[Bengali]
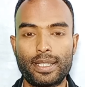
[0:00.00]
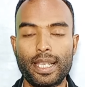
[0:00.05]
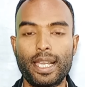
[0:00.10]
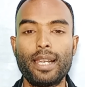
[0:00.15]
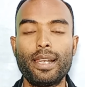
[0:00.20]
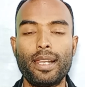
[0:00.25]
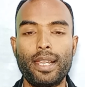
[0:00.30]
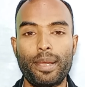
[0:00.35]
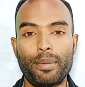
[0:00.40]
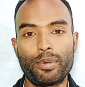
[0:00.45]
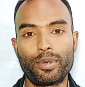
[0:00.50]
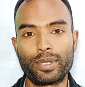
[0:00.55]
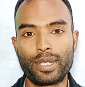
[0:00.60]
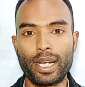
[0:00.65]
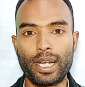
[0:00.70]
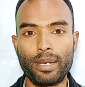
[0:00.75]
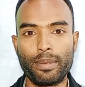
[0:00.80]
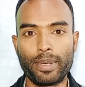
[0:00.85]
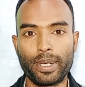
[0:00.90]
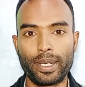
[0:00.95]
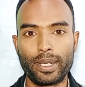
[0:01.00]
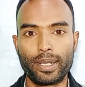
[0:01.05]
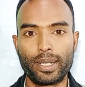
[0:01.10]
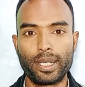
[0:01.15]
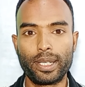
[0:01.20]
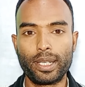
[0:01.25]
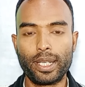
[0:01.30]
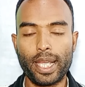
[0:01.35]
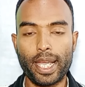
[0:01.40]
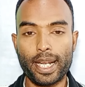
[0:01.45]
সেল এবং ডেলিভারি
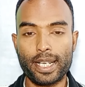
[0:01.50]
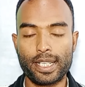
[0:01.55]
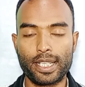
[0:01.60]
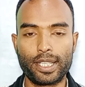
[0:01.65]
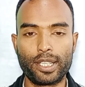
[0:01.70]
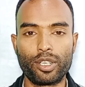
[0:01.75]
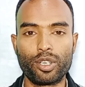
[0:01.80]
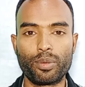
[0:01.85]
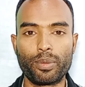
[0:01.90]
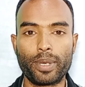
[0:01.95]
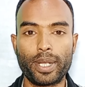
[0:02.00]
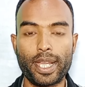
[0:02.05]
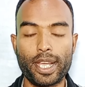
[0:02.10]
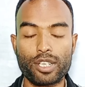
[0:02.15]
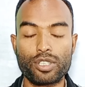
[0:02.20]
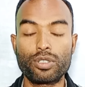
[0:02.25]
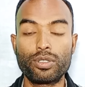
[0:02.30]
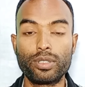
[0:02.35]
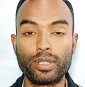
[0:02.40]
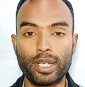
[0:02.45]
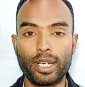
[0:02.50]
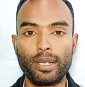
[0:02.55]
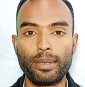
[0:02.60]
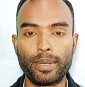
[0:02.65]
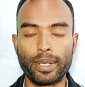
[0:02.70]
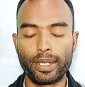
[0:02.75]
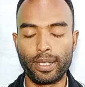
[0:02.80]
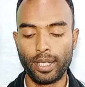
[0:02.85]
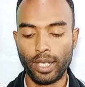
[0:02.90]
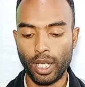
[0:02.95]
একসাথেই হবে ক্যাশ অন
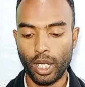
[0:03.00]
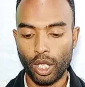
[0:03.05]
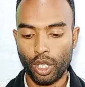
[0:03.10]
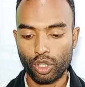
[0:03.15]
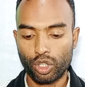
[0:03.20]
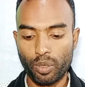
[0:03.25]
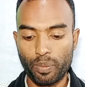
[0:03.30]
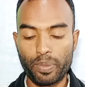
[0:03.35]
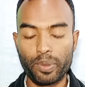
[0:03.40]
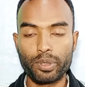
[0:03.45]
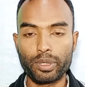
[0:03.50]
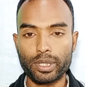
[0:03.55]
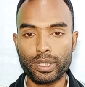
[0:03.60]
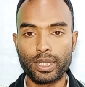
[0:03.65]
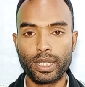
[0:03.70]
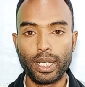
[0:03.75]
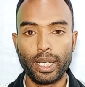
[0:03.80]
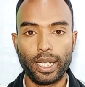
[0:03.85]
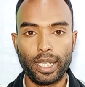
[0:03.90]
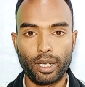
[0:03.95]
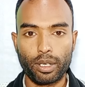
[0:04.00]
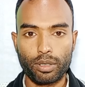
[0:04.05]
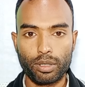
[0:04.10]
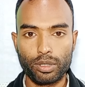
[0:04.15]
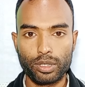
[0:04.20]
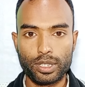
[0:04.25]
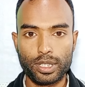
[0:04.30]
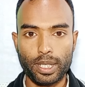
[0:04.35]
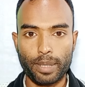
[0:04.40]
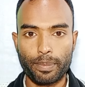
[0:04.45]
ডেলিভারি তো বিয়ার্স এখন
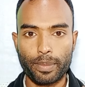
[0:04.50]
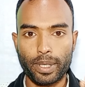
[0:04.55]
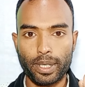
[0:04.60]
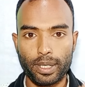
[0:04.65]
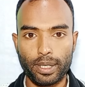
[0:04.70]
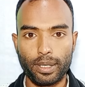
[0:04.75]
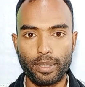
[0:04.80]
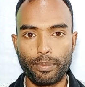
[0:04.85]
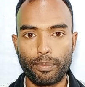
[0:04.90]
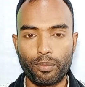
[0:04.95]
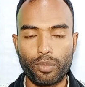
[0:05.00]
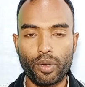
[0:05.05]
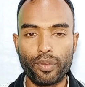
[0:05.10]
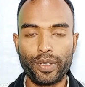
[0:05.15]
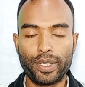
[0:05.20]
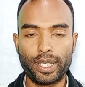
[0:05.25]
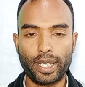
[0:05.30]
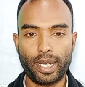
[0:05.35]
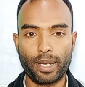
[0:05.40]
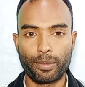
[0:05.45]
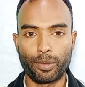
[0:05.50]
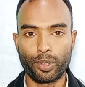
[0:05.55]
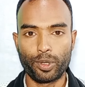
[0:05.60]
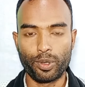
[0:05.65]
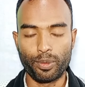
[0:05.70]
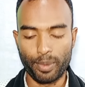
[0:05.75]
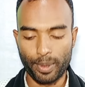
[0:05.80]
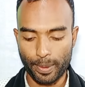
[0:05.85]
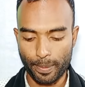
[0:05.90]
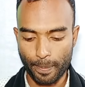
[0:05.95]
হচ্ছে আপনার প্রফিটটা কেমন
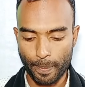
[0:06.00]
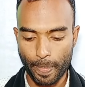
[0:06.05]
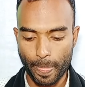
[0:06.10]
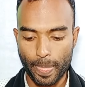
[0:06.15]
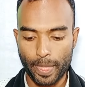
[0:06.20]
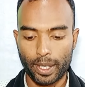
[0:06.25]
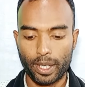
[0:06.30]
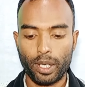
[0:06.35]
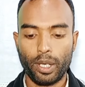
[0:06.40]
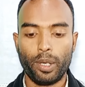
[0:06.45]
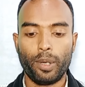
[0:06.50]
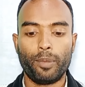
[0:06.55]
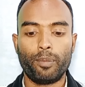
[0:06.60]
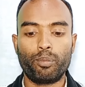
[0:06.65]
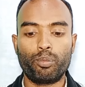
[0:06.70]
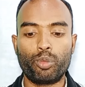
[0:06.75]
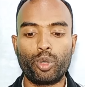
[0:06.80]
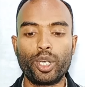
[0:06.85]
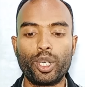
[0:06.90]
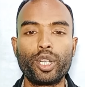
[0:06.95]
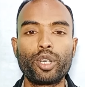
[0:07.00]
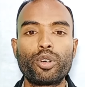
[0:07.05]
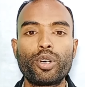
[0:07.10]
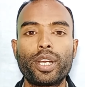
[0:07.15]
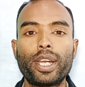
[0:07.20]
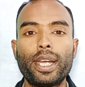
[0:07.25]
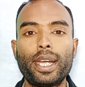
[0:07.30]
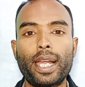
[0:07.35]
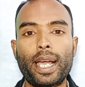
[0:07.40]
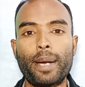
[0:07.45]
হবে মনে
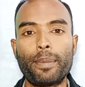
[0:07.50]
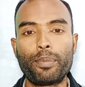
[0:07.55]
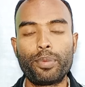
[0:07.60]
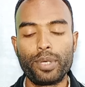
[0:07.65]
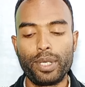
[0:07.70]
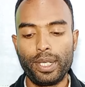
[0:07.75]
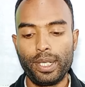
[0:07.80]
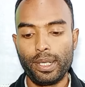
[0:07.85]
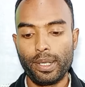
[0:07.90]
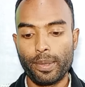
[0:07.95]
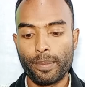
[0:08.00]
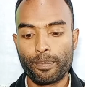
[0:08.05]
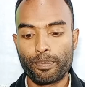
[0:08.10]
করেন আপনি